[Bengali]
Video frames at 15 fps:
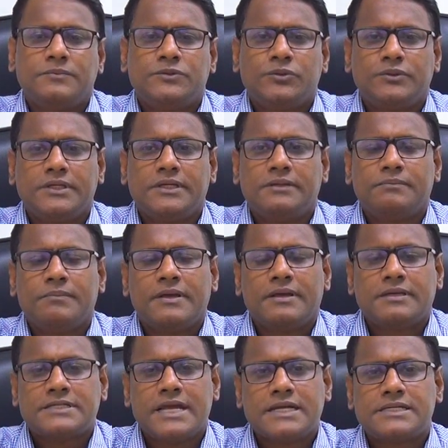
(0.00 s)
যদি
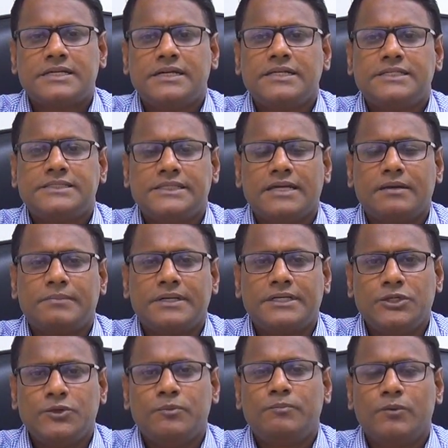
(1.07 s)
শ্বাসনালীর যে আমরা
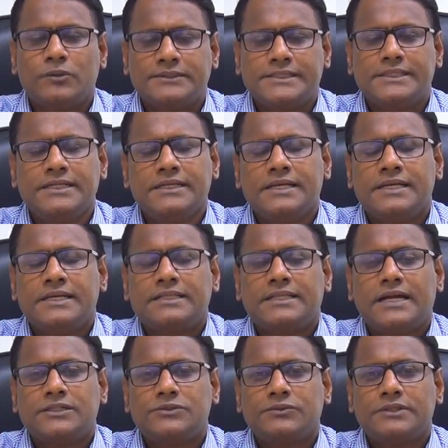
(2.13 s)
টিউব বলছি
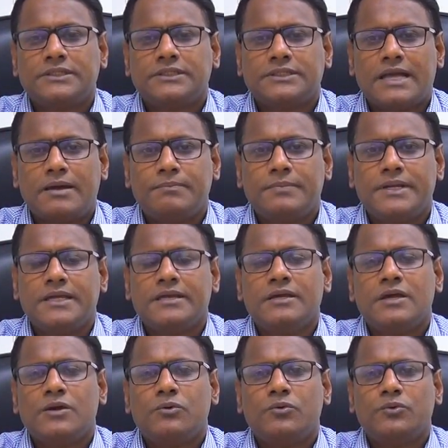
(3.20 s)
তার যদি সামনে
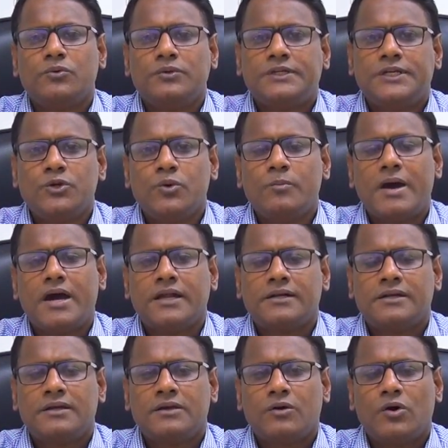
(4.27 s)
কোনো টিউমার
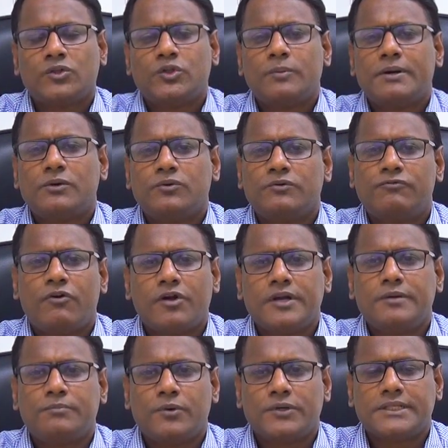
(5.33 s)
অথবা কোনো
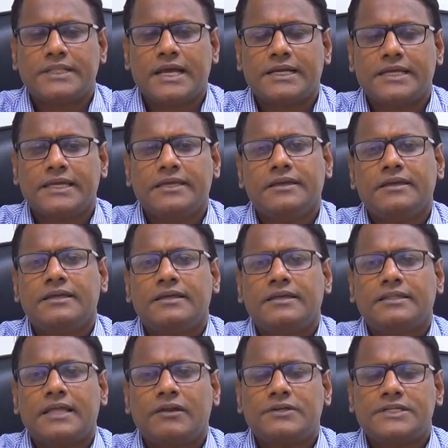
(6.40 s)
ফরেন বডি থাকে
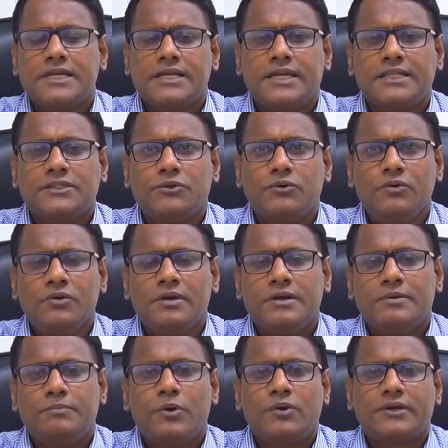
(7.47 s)
তাহলে সেক্ষেত্রেও
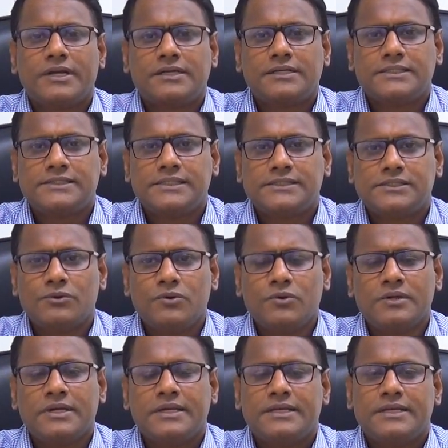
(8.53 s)
ব্রনকেকটিসিস
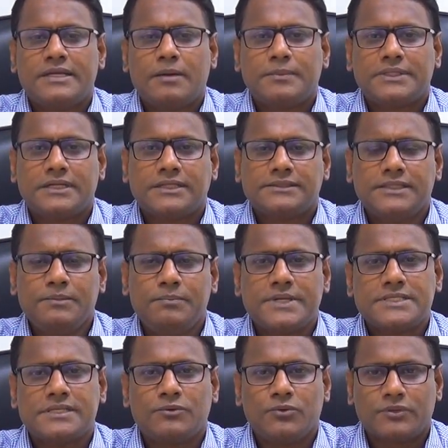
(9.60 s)
রোগ নিয়ে আমাদের কাছে
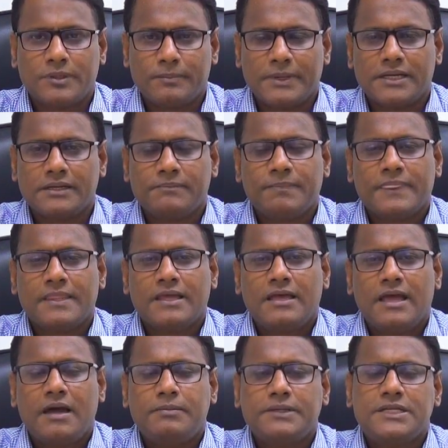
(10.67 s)
প্রেজেন্ট করতে পারে
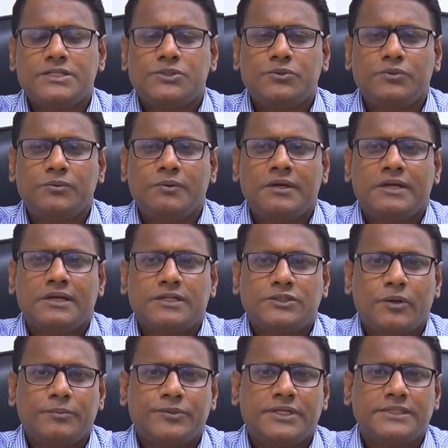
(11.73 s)
আবার কিছু
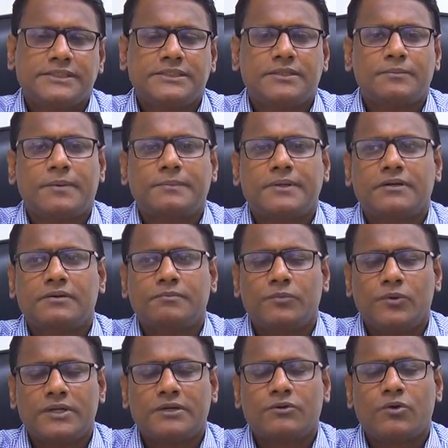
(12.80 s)
সমস্যা আছে যেমন আমরা
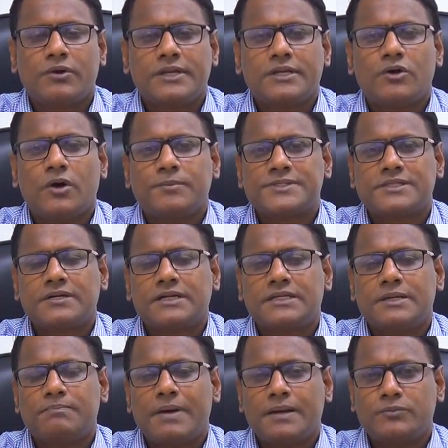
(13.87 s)
বলি ক্রনিক
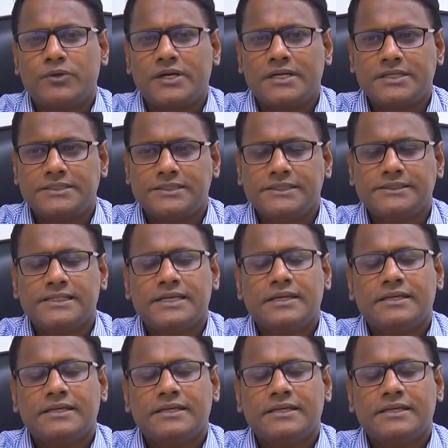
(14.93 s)
অবস্ট্রাকটিভ পালমোনারি ডিজিজ